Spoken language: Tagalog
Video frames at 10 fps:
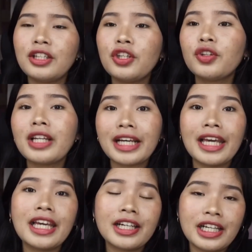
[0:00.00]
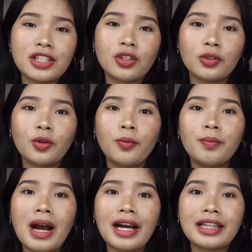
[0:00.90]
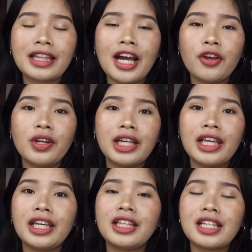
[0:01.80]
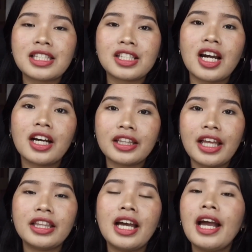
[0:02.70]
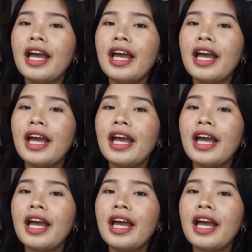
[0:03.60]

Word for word: yun yung nagiging reason kung bakit tayo nagiging distracted